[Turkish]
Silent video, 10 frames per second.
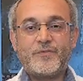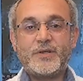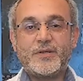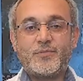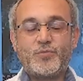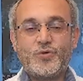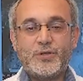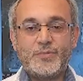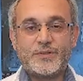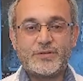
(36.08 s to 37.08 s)
Ve
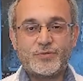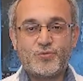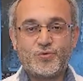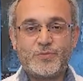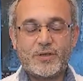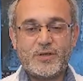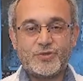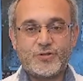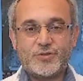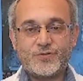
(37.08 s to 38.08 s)
böyle bir durumla
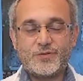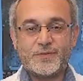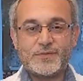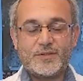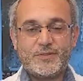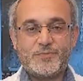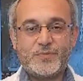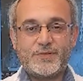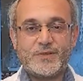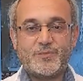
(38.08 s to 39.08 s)
karşılaştığınızda
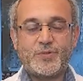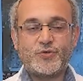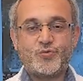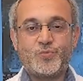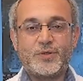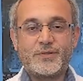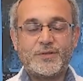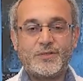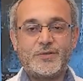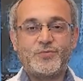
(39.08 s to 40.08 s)
bize
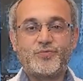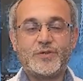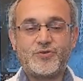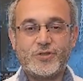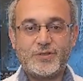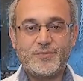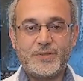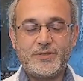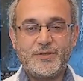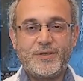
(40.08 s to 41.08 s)
başvurmakta lütfen
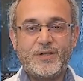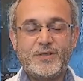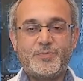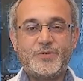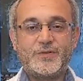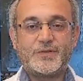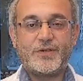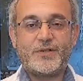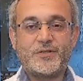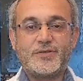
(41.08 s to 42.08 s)
çekinmeyin. Hepinize
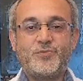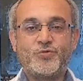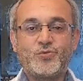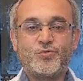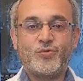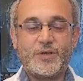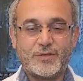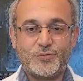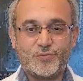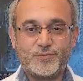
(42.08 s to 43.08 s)
sağlıklı, mutlu
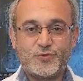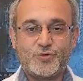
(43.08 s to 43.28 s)
günler diliyorum.